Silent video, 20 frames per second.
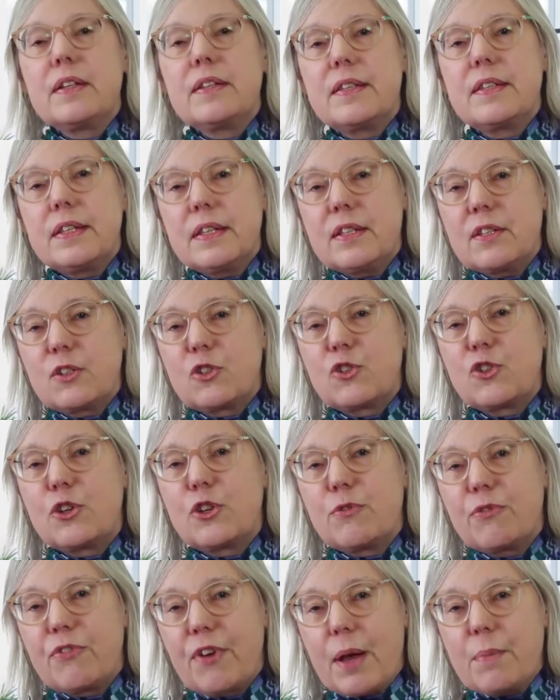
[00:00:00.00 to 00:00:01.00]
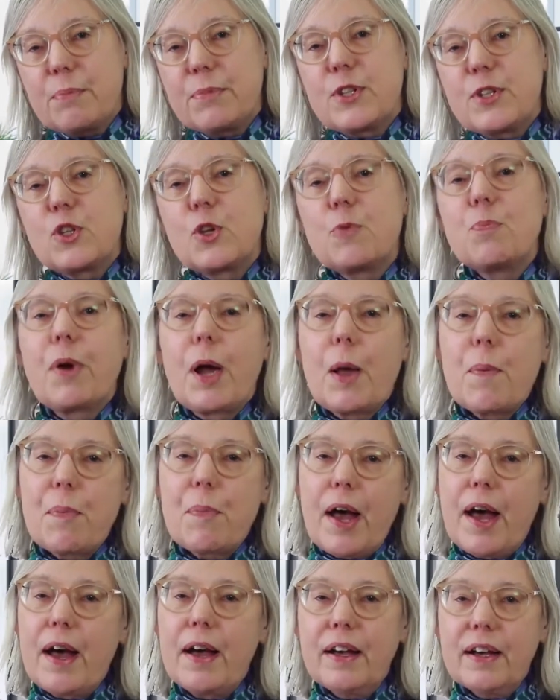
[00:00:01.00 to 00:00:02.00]
10 jeunes femmes qui se
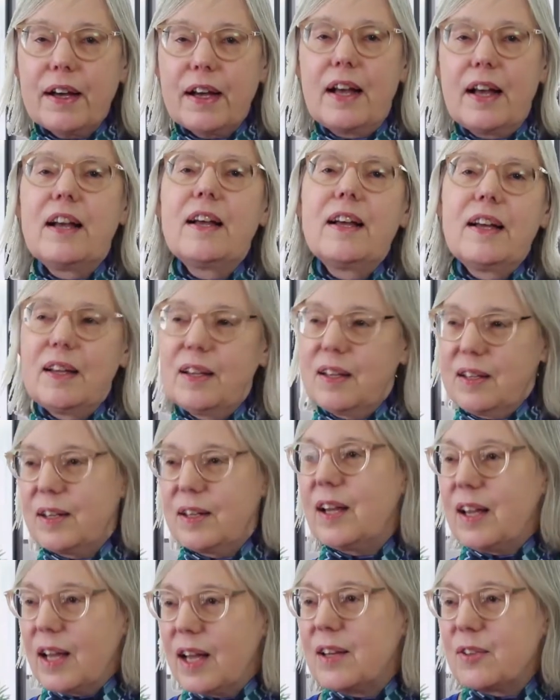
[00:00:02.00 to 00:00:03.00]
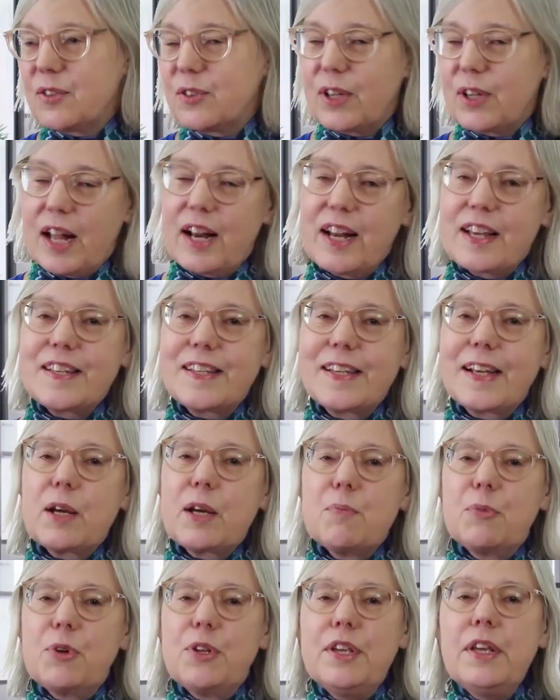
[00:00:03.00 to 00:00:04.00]
préparent à à la
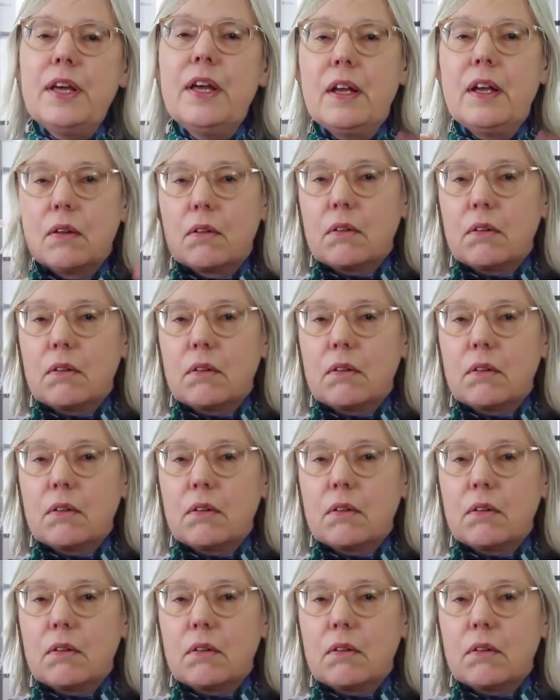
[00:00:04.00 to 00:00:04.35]
cérémonie.